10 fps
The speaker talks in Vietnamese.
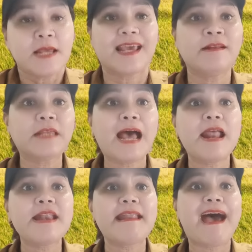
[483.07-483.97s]
nhanh tay
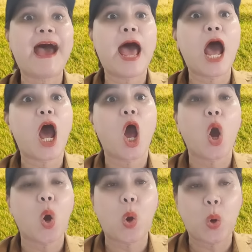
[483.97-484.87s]
lên
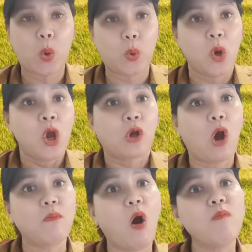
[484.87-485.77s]
nào
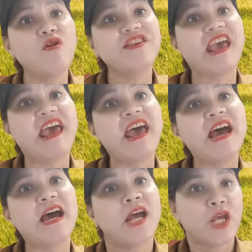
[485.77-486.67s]
còn 40 vé
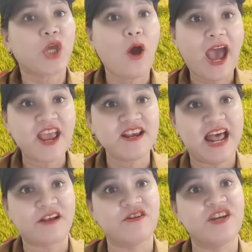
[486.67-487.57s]
à, cho ai
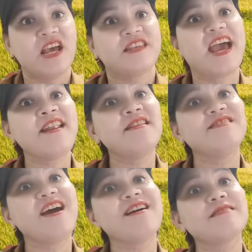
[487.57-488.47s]
là người
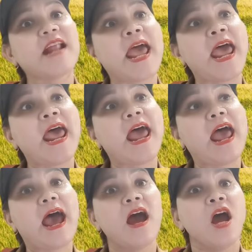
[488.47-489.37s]
nhanh nhất nè
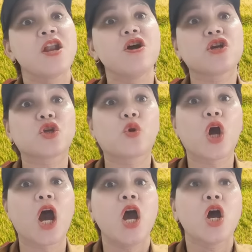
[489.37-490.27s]
được
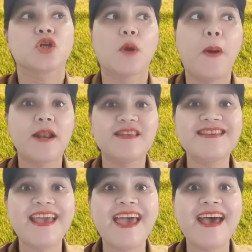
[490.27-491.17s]
uh, chụp hình với
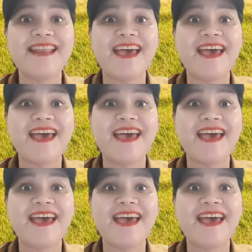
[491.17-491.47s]
ve nè